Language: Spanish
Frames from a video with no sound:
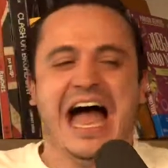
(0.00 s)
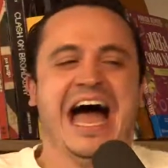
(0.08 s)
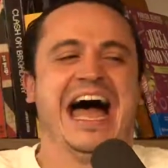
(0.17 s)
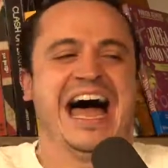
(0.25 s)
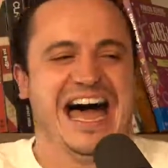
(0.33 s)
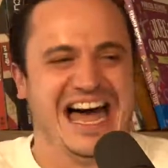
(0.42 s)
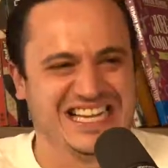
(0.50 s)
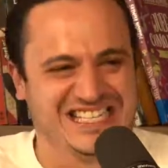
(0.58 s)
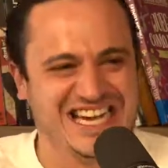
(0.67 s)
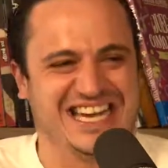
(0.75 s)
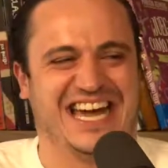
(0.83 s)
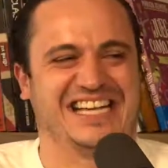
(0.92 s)
Ah,
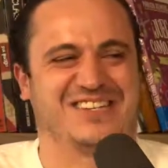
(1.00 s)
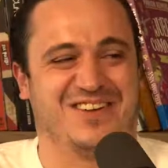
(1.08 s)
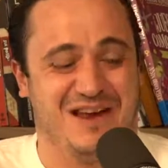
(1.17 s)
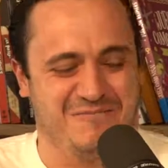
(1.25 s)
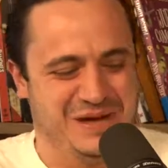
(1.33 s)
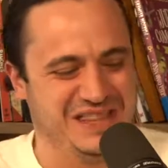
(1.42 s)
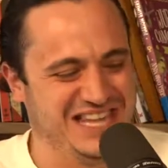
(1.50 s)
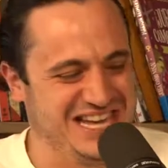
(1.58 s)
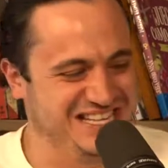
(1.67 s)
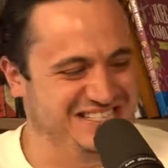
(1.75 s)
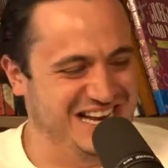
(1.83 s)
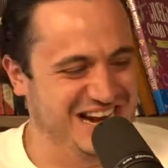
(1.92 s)
sí que eso de la
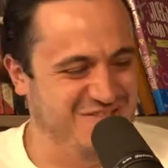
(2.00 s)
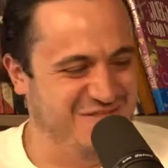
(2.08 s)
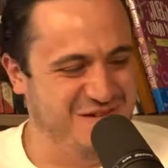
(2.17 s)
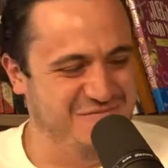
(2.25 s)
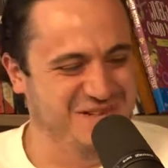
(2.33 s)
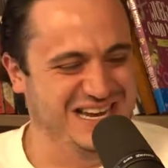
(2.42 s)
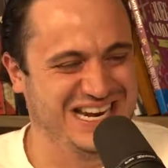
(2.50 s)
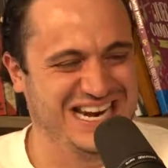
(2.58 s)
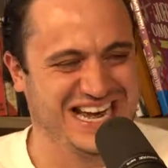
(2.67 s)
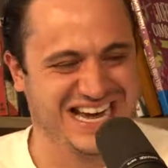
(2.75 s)
pantalla es en la familia.